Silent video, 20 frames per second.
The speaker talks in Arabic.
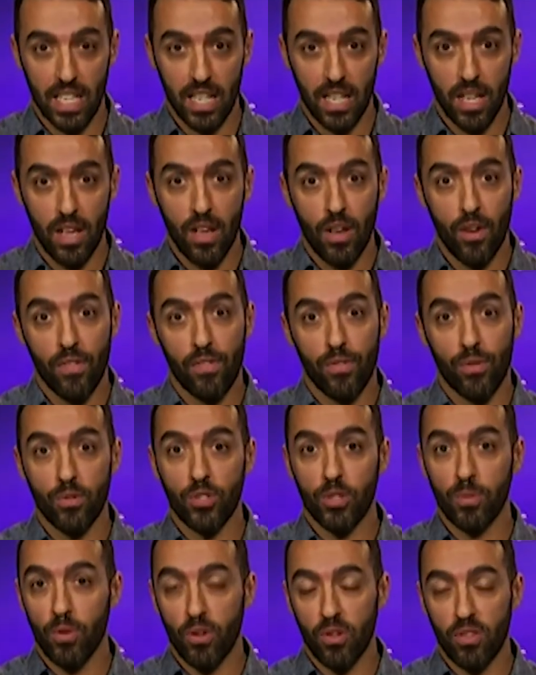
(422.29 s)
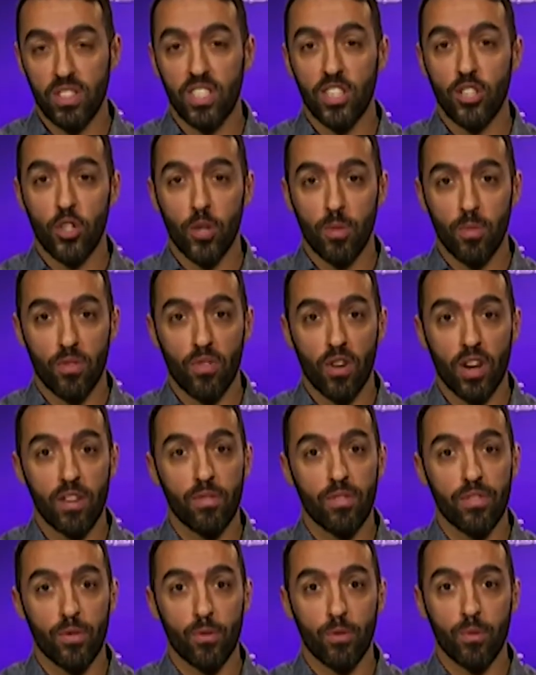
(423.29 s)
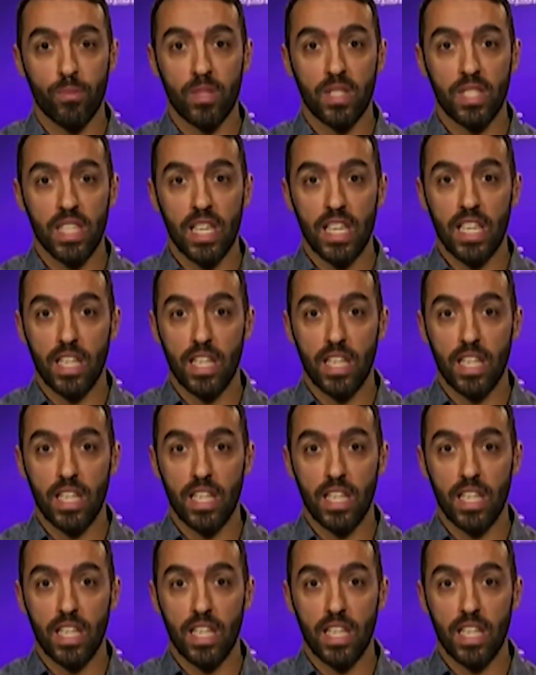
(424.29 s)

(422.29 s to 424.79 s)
ترامب أنها لا تريد أن تناصر